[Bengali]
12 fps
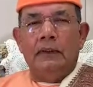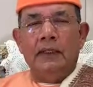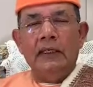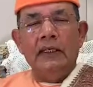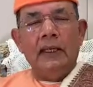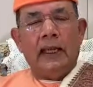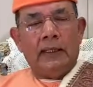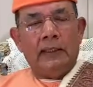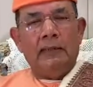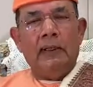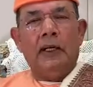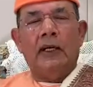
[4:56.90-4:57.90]
গৃহী
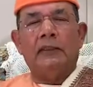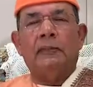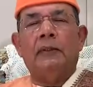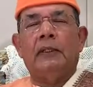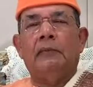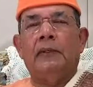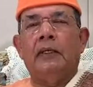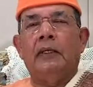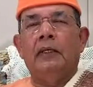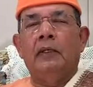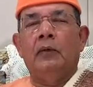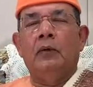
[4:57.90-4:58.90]
একেবারে হাত পাতবে না
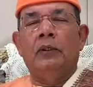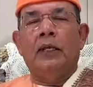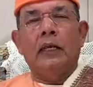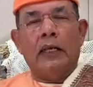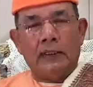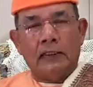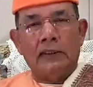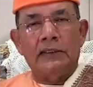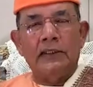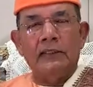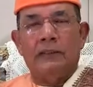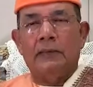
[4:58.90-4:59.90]
ওটা আর একটা
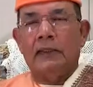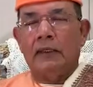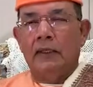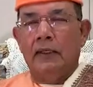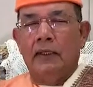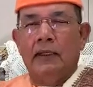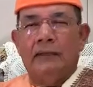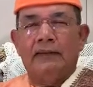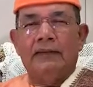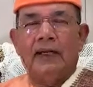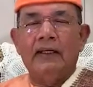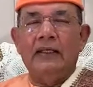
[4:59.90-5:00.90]
জিনিস আমাদের
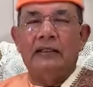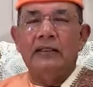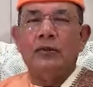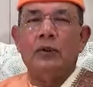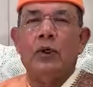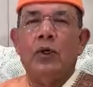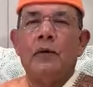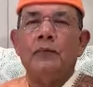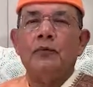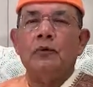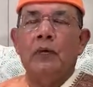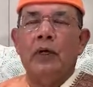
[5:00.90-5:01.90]
দাঁড়িয়েছে সব
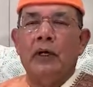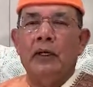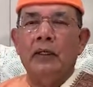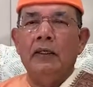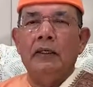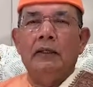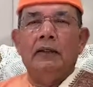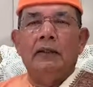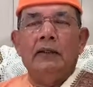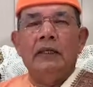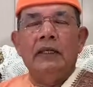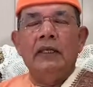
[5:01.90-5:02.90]
সময়
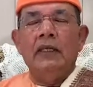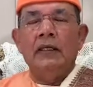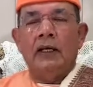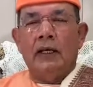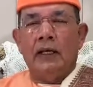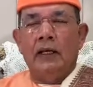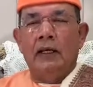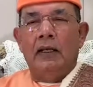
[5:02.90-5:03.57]
গৃহীরা